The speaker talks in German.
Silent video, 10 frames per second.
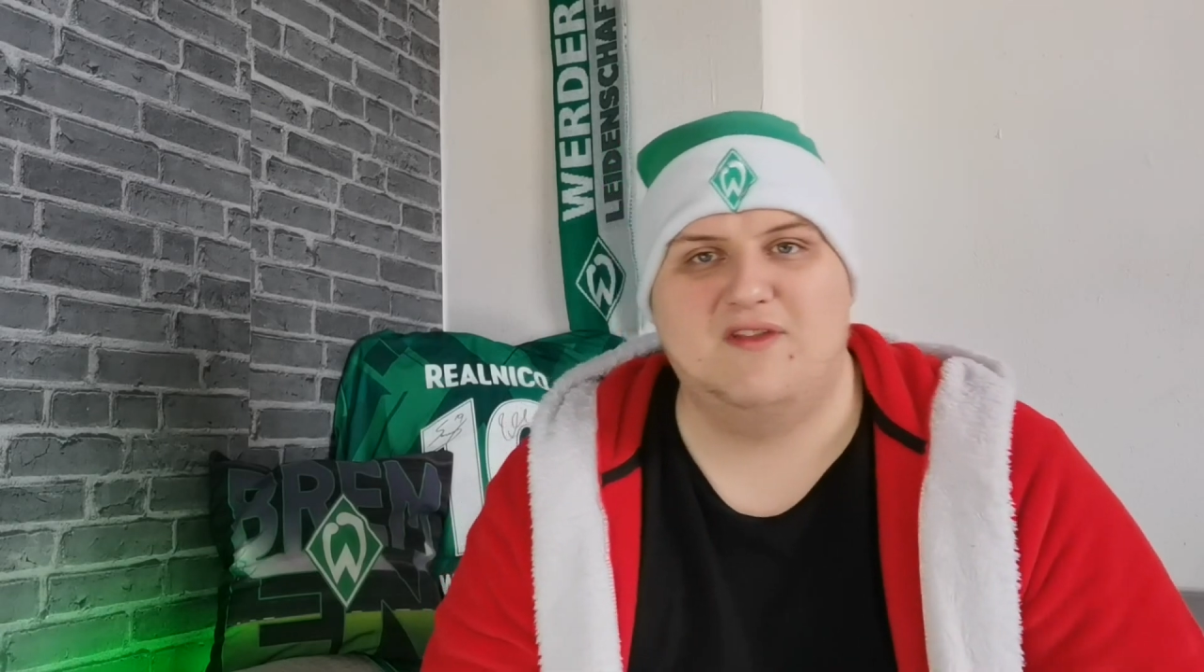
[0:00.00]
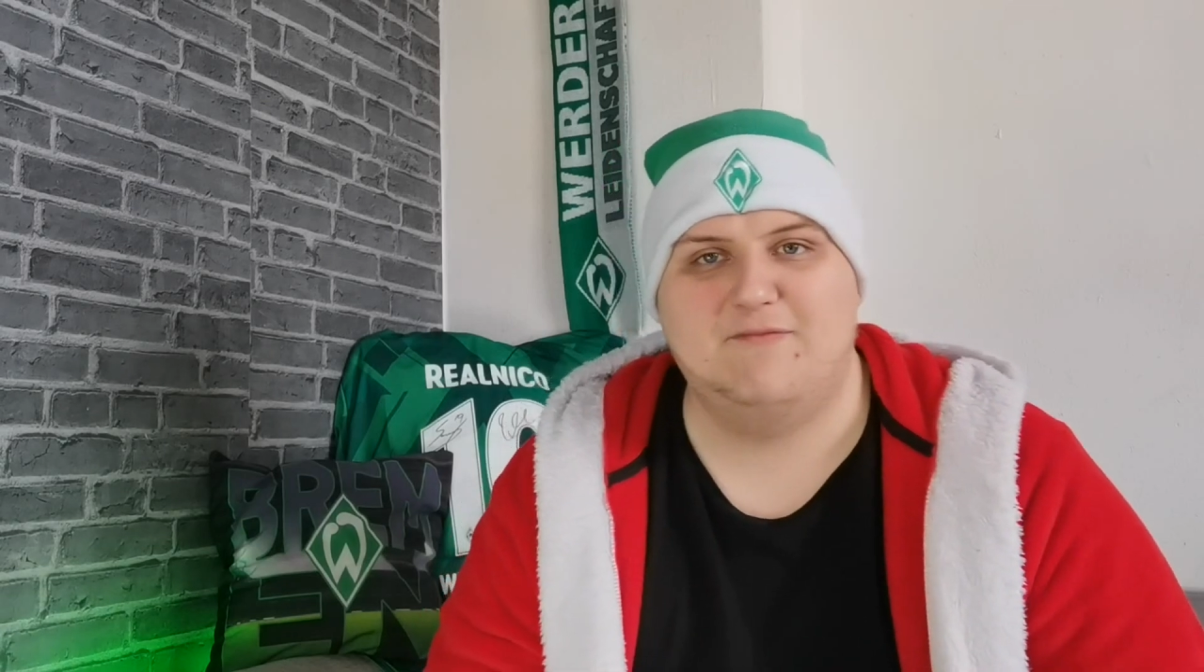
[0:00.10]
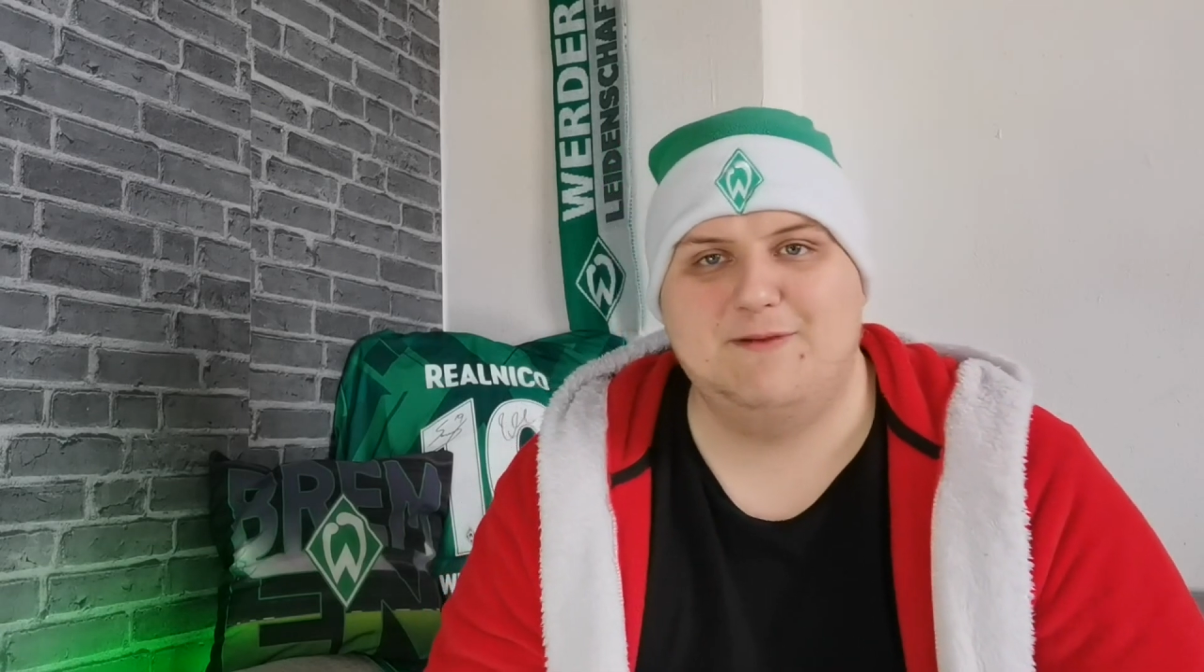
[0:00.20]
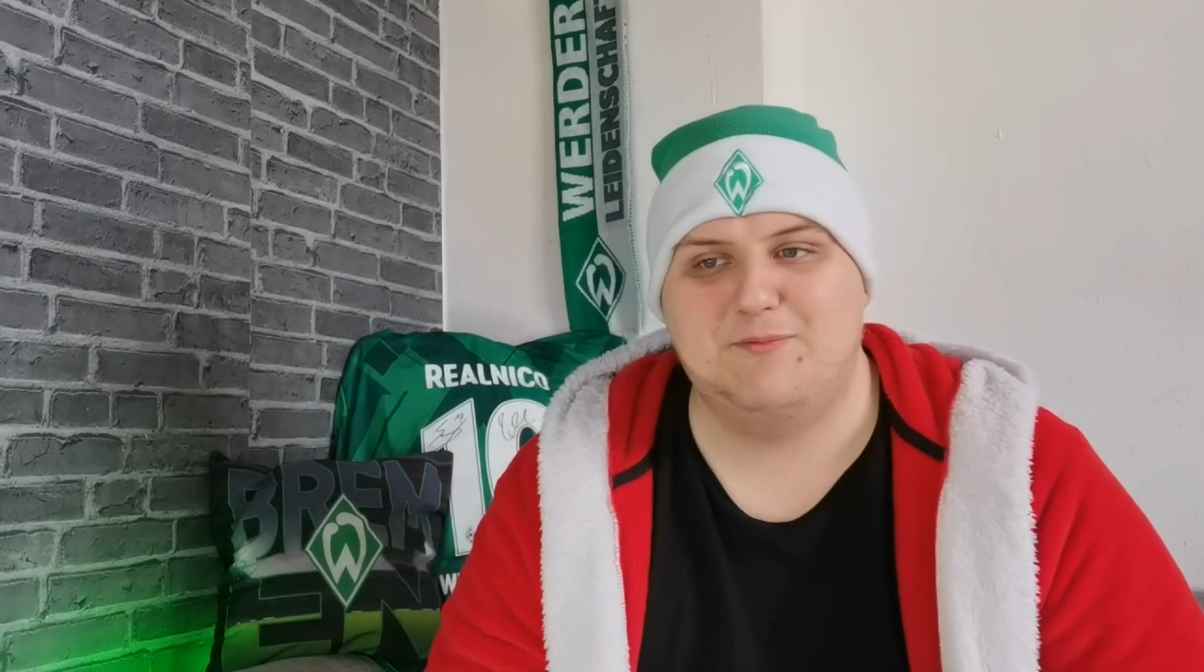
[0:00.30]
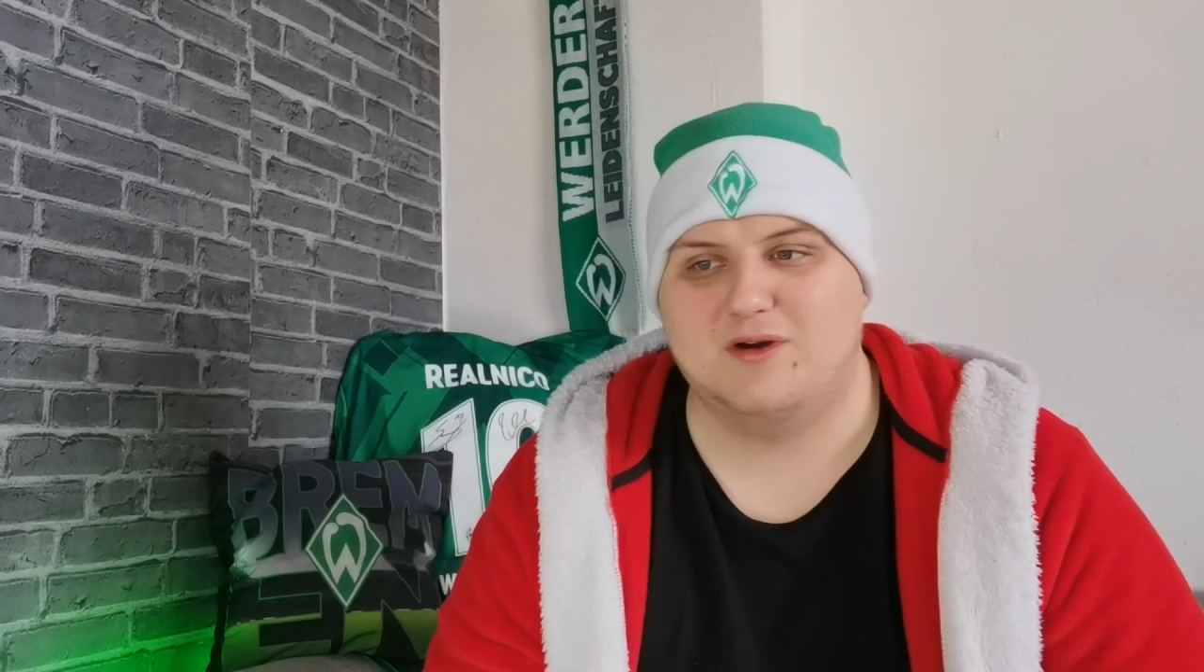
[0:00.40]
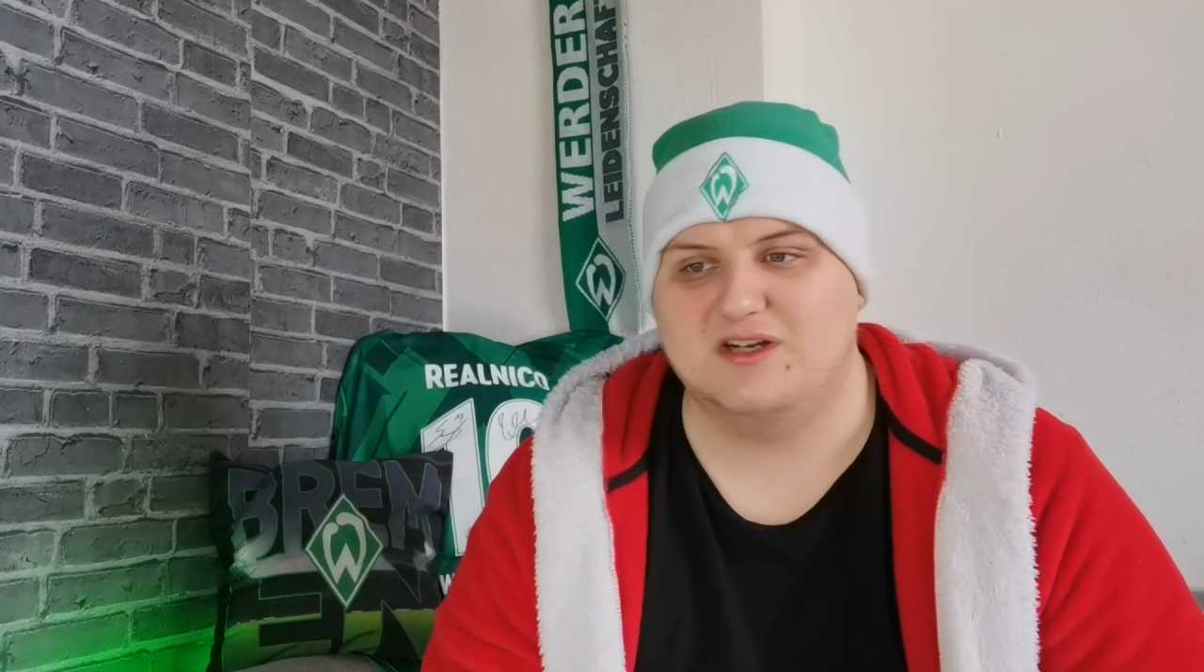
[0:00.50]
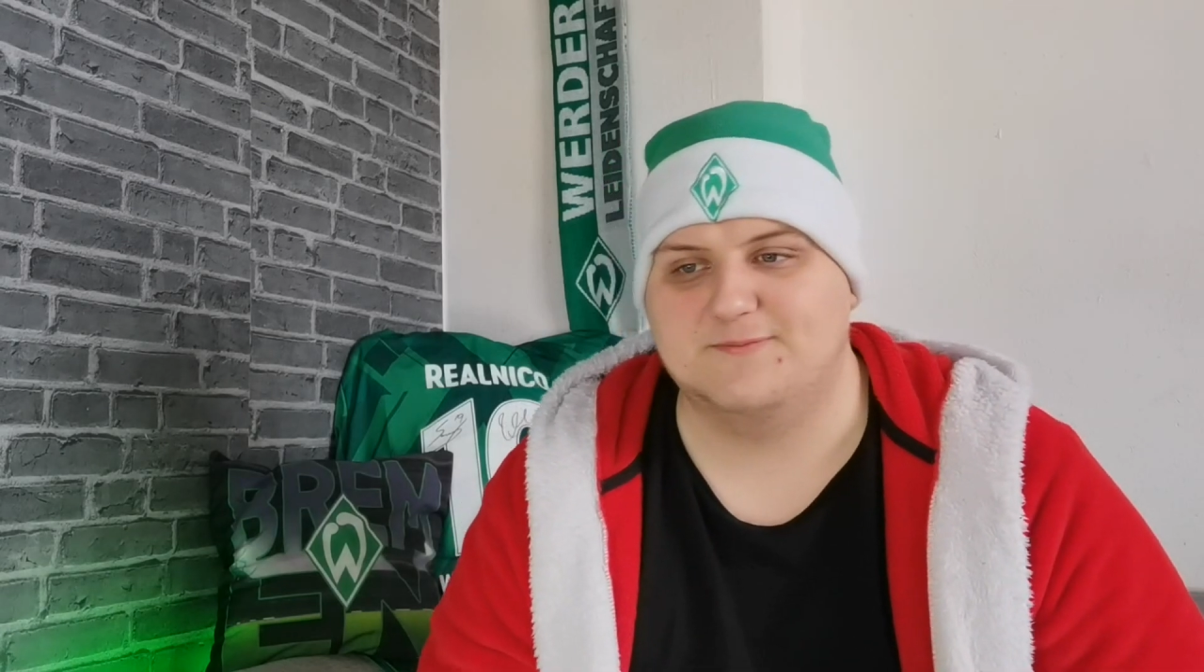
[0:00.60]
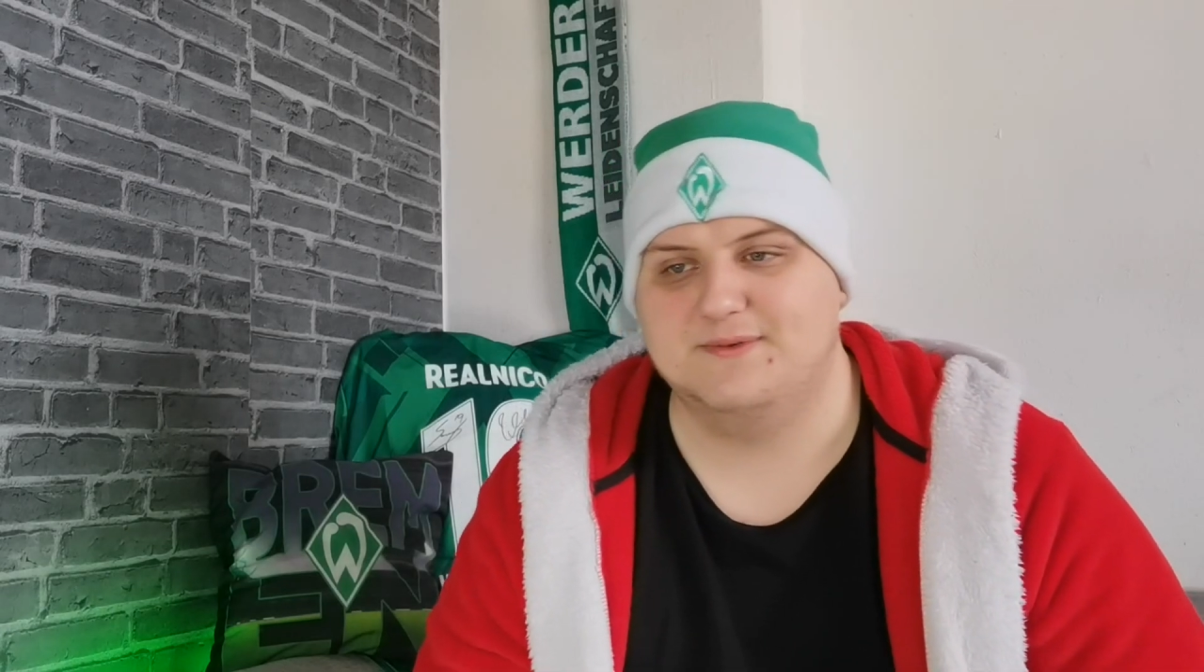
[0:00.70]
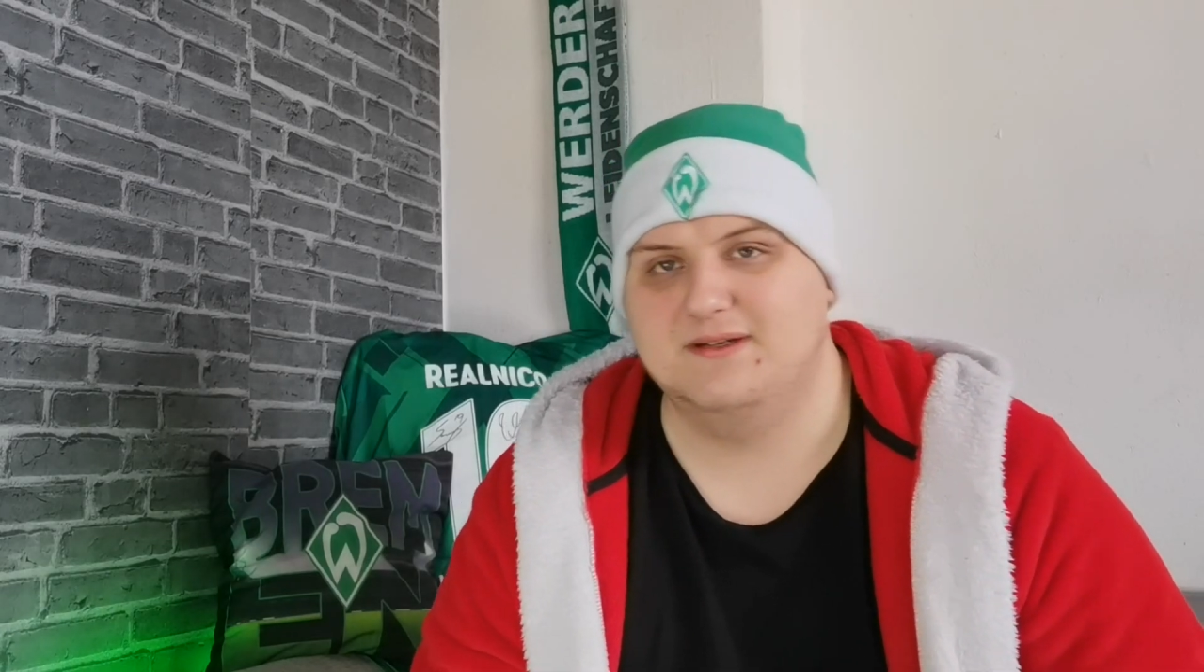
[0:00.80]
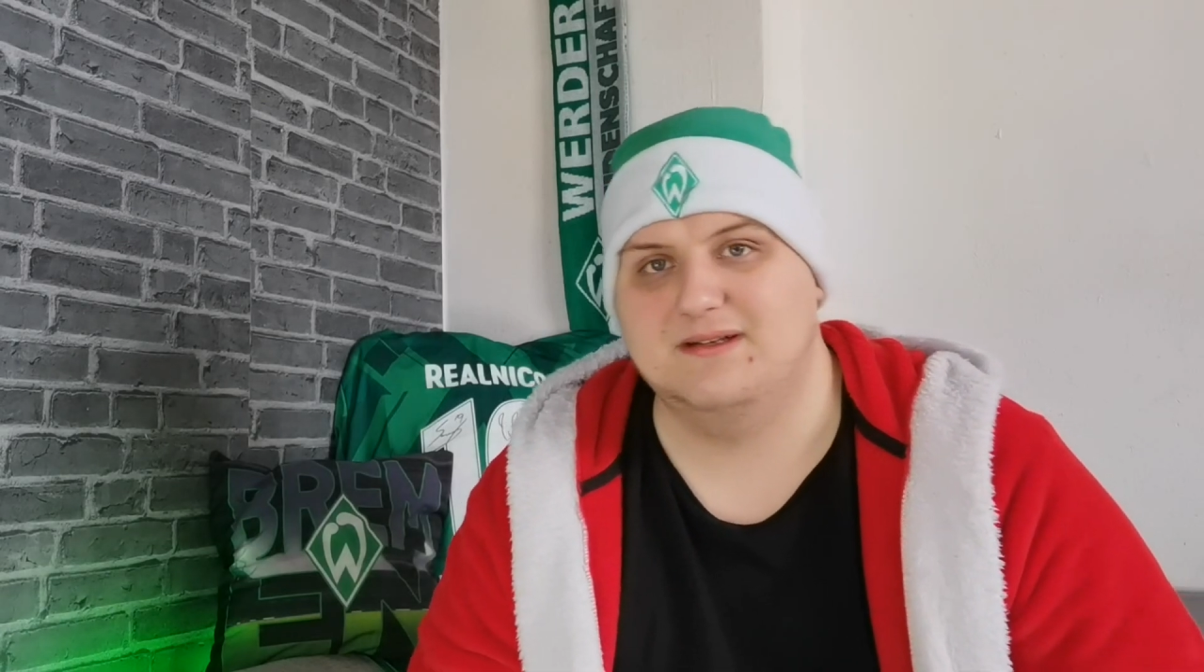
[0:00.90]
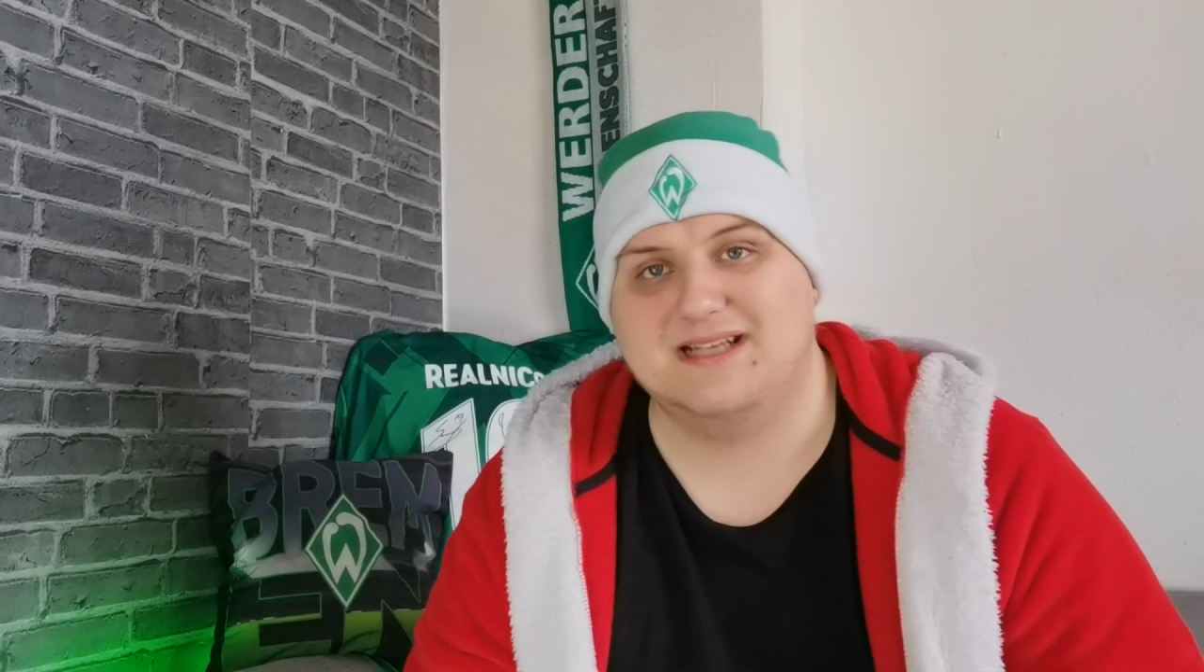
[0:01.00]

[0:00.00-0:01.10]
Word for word: und dfb spielen.